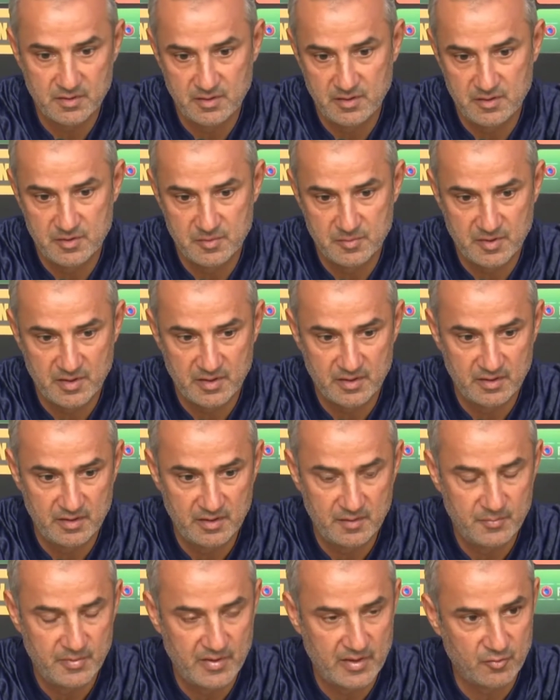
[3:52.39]

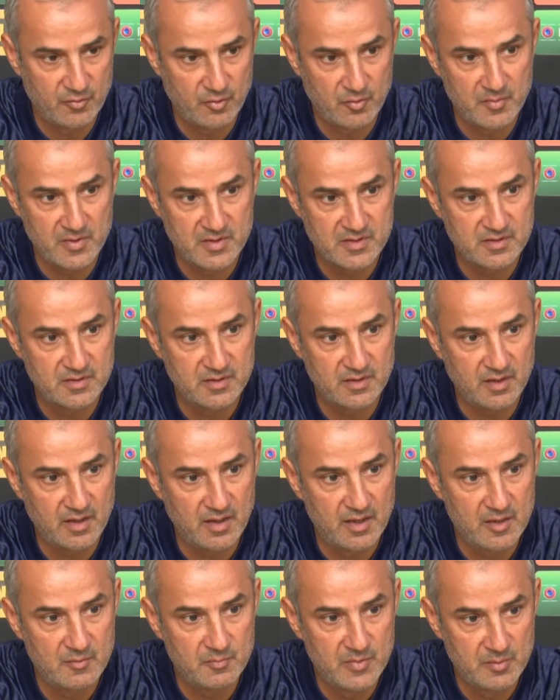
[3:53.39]
itibariyle performansından
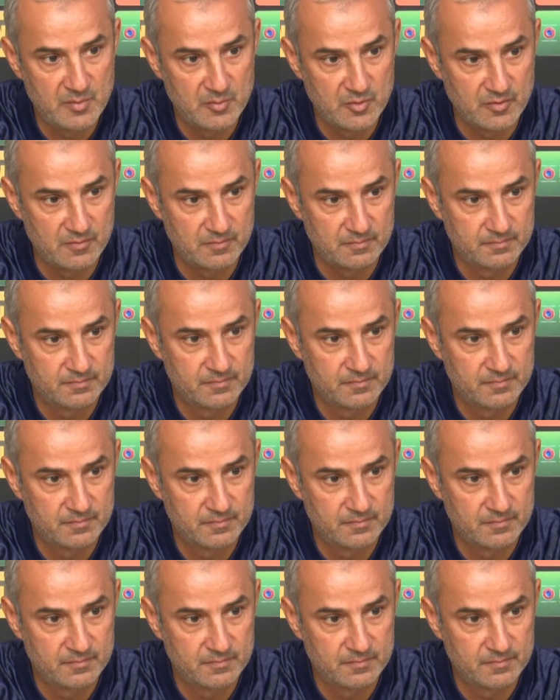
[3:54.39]
gayet memnunum.